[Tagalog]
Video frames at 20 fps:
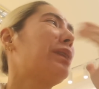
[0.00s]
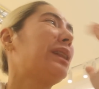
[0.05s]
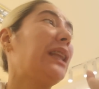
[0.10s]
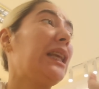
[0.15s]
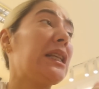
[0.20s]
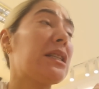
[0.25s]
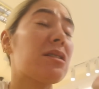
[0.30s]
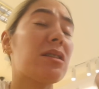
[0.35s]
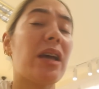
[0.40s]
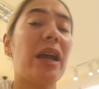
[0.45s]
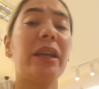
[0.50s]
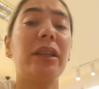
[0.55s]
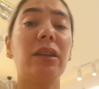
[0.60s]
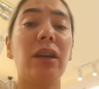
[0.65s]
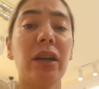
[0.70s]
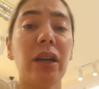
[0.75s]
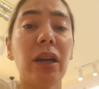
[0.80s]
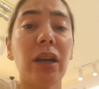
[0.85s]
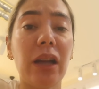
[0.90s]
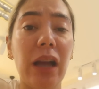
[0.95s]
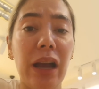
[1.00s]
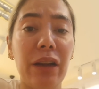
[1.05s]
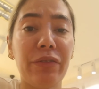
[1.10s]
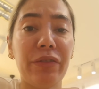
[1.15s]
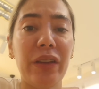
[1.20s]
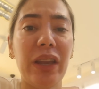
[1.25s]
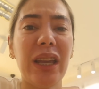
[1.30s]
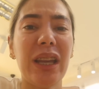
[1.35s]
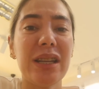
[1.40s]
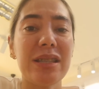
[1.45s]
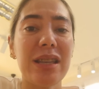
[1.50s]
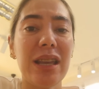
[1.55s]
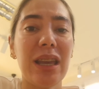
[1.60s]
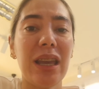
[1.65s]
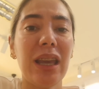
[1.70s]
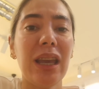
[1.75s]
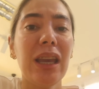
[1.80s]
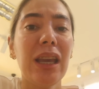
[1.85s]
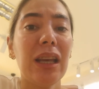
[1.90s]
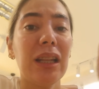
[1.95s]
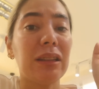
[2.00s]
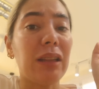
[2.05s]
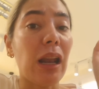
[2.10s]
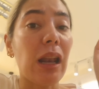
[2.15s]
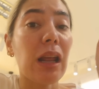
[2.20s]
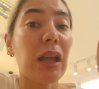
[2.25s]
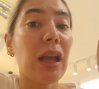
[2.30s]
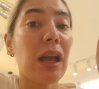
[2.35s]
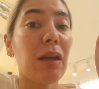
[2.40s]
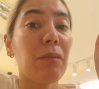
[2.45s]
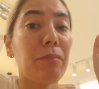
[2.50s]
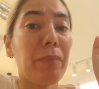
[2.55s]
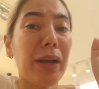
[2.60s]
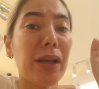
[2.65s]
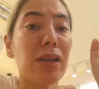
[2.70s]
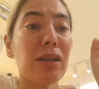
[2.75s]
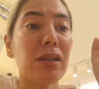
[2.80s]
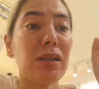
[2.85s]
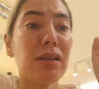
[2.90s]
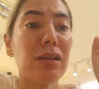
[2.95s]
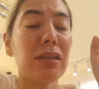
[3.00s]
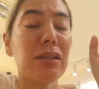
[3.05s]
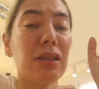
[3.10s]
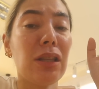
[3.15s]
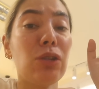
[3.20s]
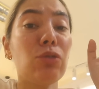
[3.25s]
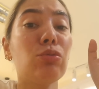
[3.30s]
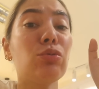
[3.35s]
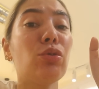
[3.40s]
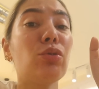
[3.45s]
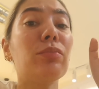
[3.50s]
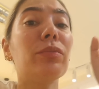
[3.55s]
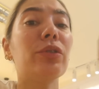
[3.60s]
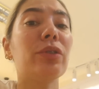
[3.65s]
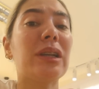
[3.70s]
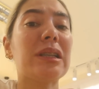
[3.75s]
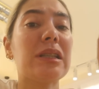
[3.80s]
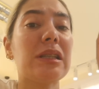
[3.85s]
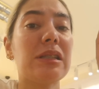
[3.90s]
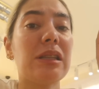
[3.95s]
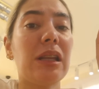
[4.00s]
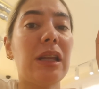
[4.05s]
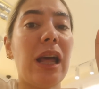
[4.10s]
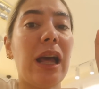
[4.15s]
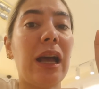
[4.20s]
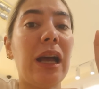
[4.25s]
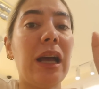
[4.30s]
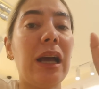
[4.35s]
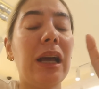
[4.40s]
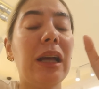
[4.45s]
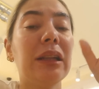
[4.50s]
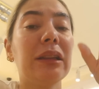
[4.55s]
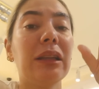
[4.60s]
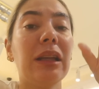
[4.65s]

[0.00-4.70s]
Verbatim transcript: but inside our cafe. Kasi talagang pag dinudumog kasi sila,